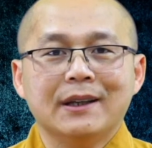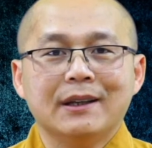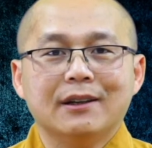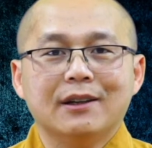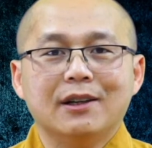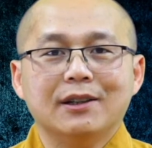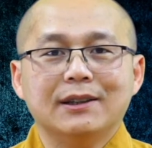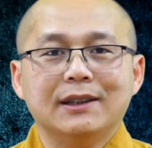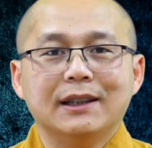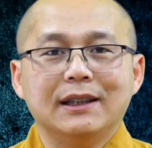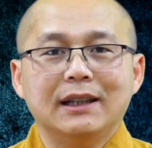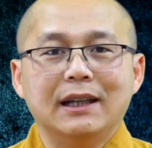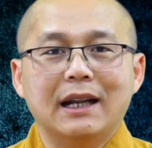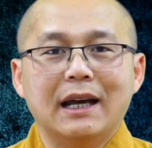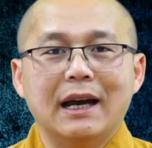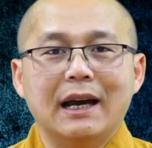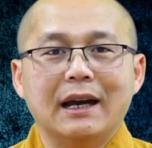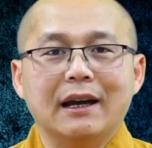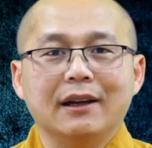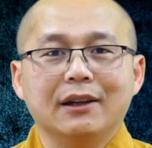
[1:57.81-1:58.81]
Đó chính
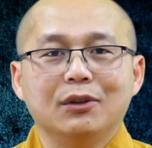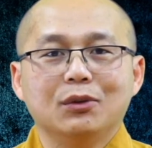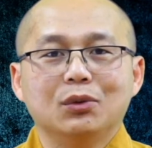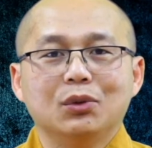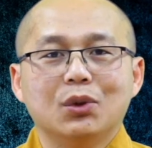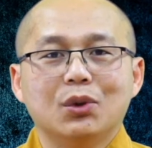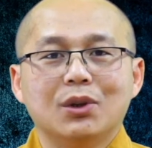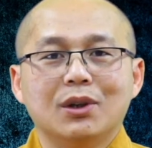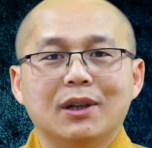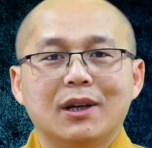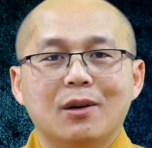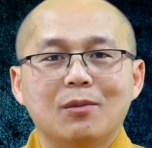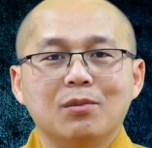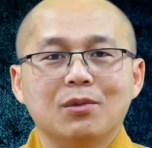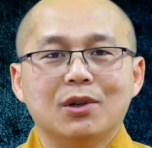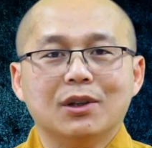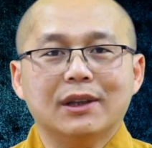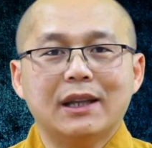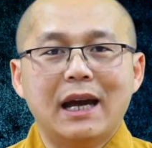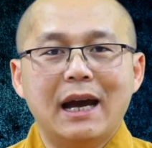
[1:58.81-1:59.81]
là yếu tố không
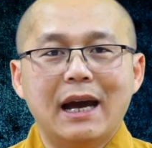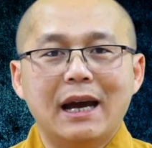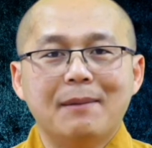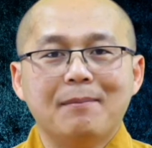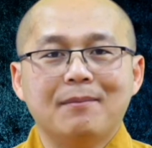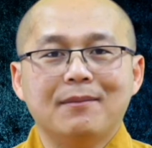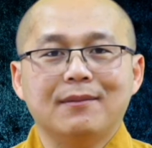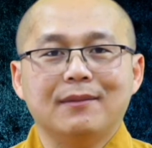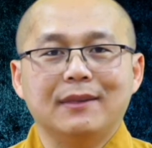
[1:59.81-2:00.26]
có tham